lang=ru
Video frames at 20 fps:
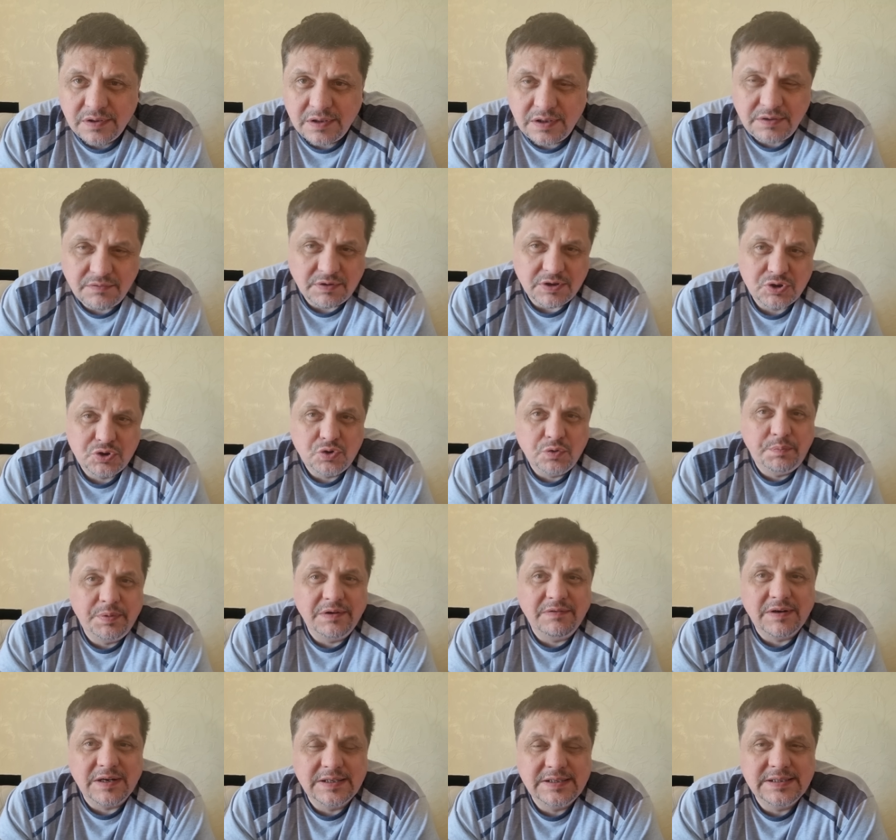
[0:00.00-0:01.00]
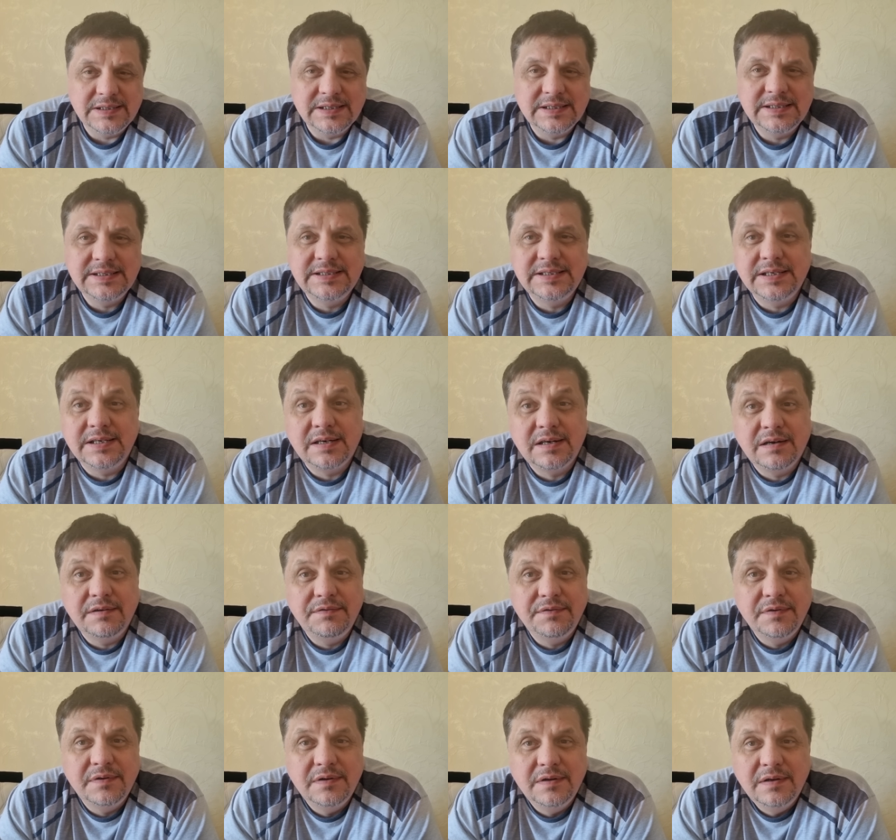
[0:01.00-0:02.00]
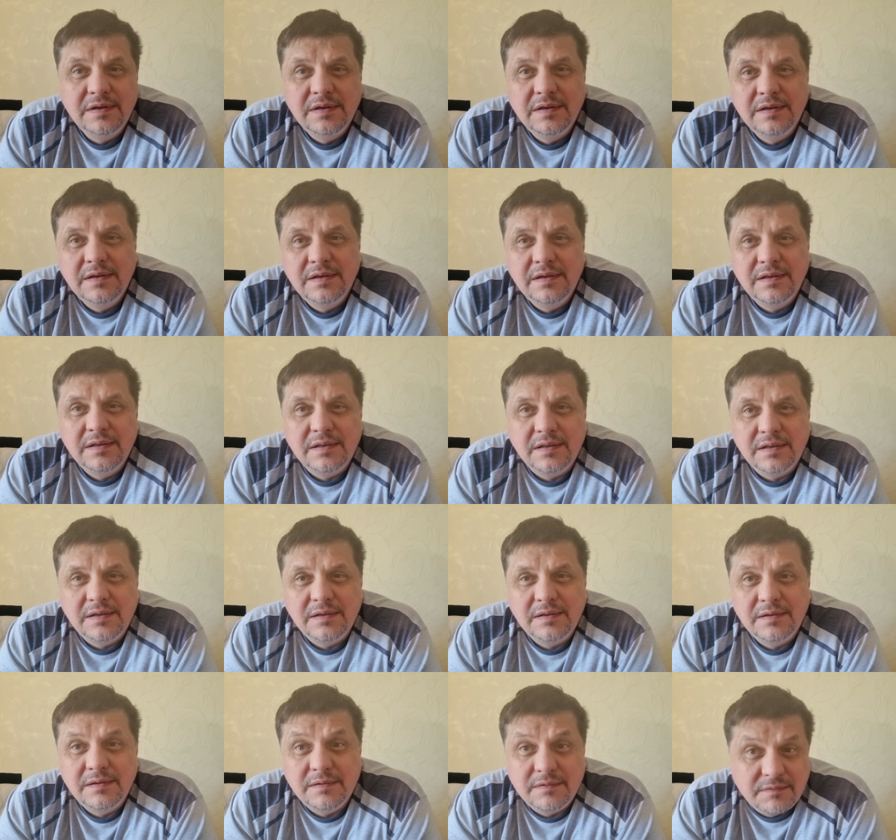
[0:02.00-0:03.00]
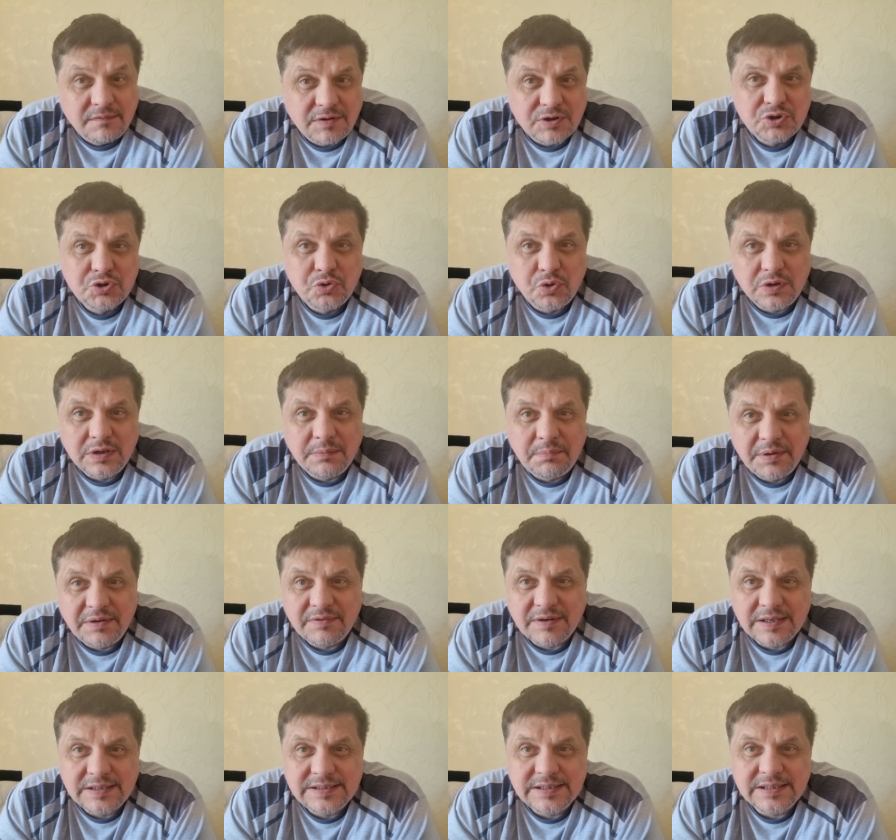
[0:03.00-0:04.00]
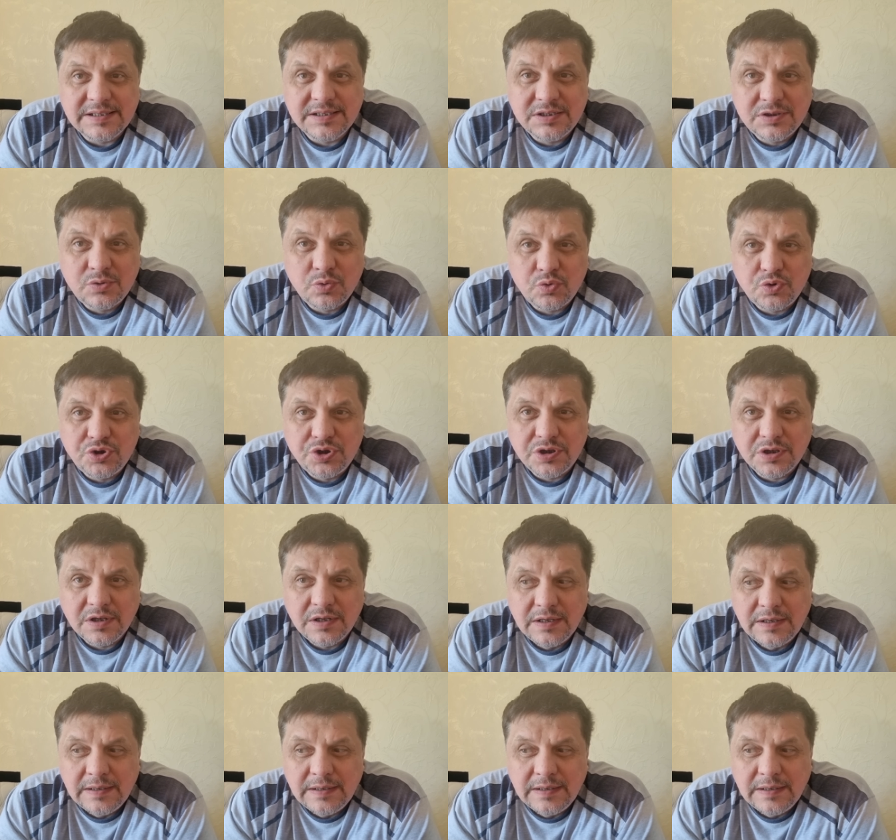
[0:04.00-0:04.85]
И во что превратилась церковь? Во что она превратилась тут же?